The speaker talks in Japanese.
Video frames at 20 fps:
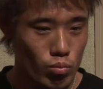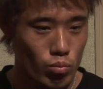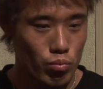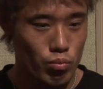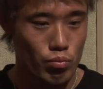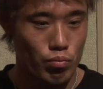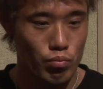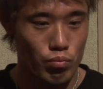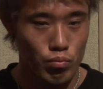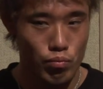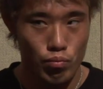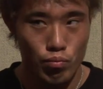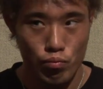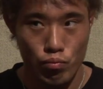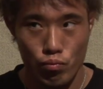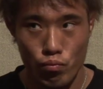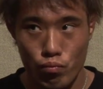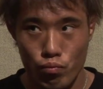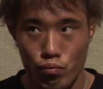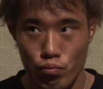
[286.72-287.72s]
去年の年
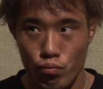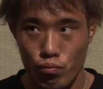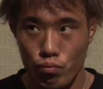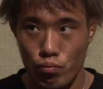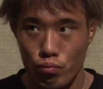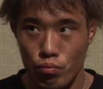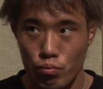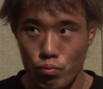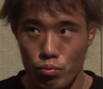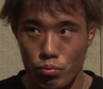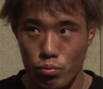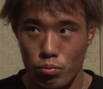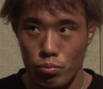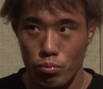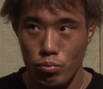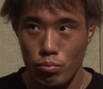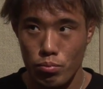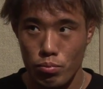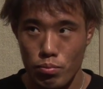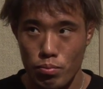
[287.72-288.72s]
末年始はどう
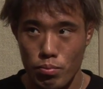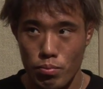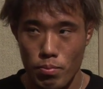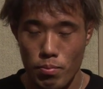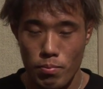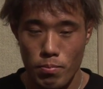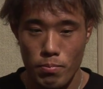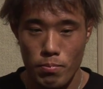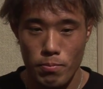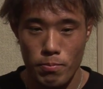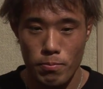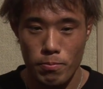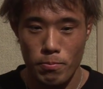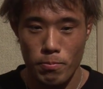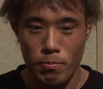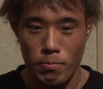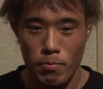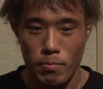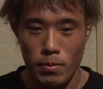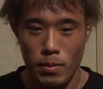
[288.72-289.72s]
過ごされていたかってい
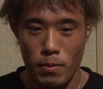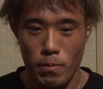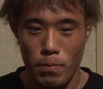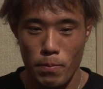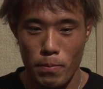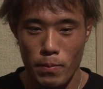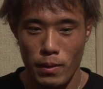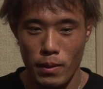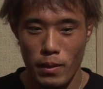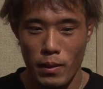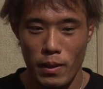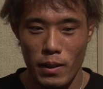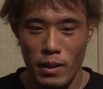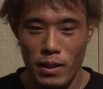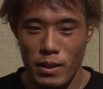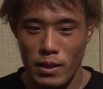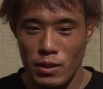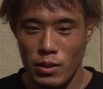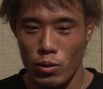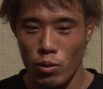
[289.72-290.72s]
うのを覚えてま
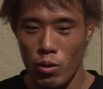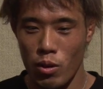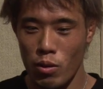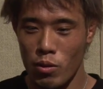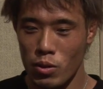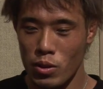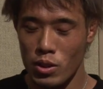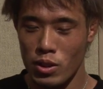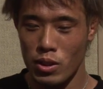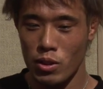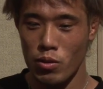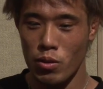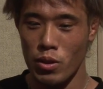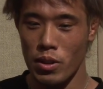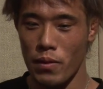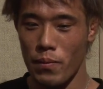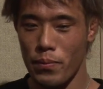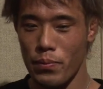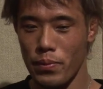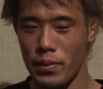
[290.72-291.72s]
すそれをすご
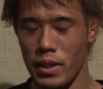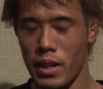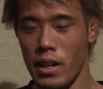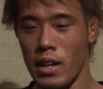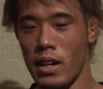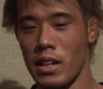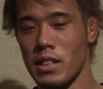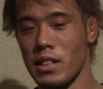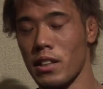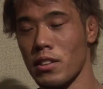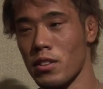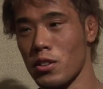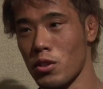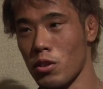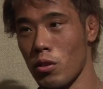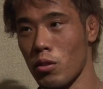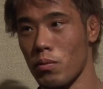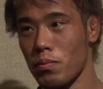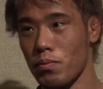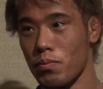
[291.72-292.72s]
い考えてたんです
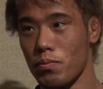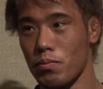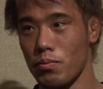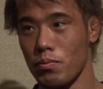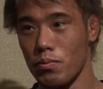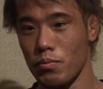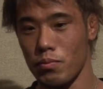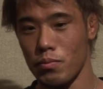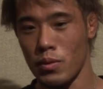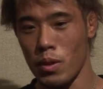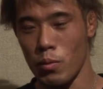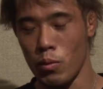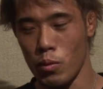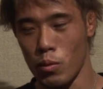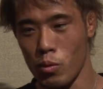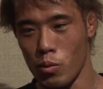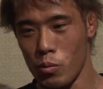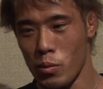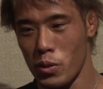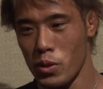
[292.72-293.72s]
よで
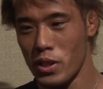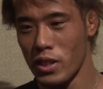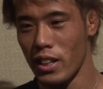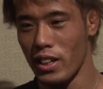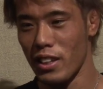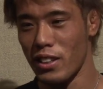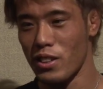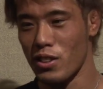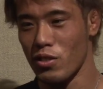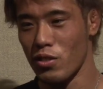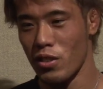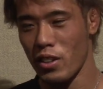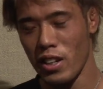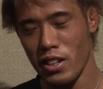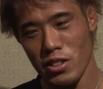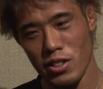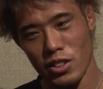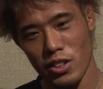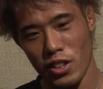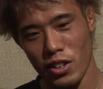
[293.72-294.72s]
も思いつかないんですよ
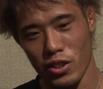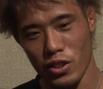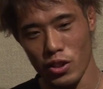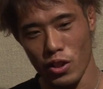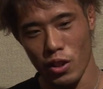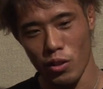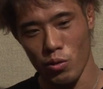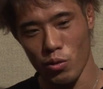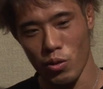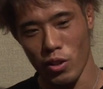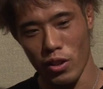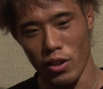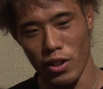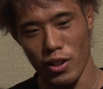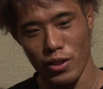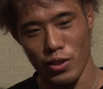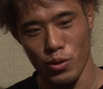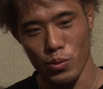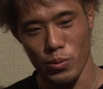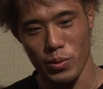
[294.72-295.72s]
何してたのか
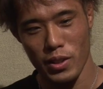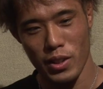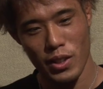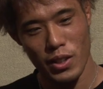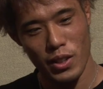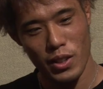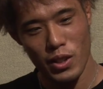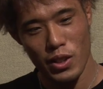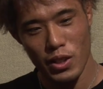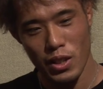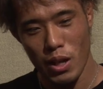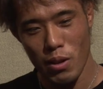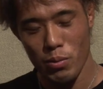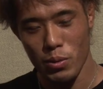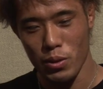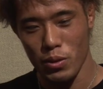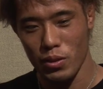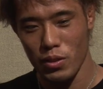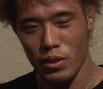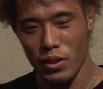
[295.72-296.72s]
なと思って多
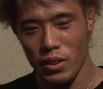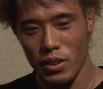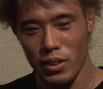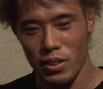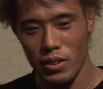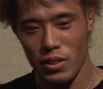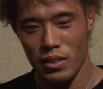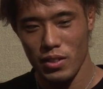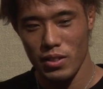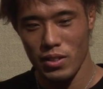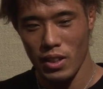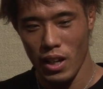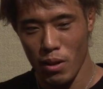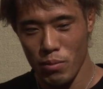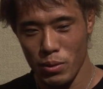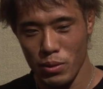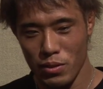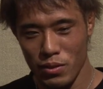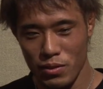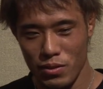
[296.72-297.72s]
分多
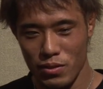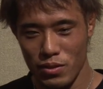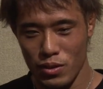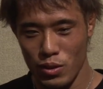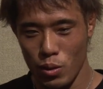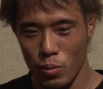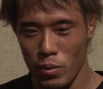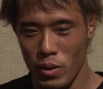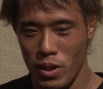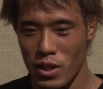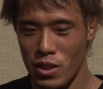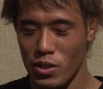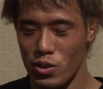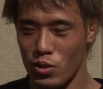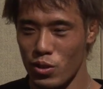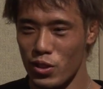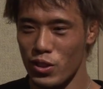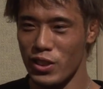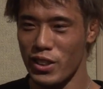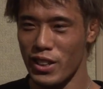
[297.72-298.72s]
分友達と
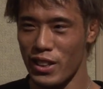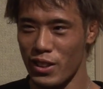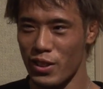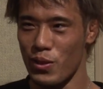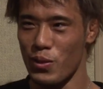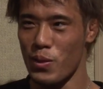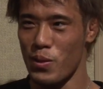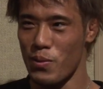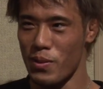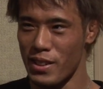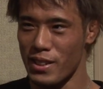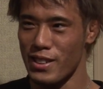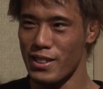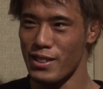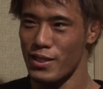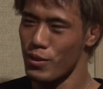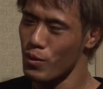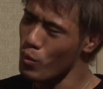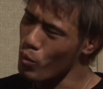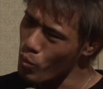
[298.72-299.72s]
飲んでたと思いま
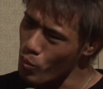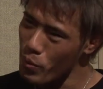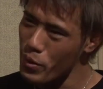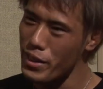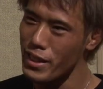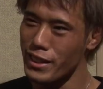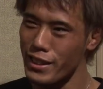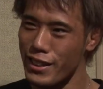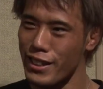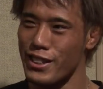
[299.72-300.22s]
すもう思い出せ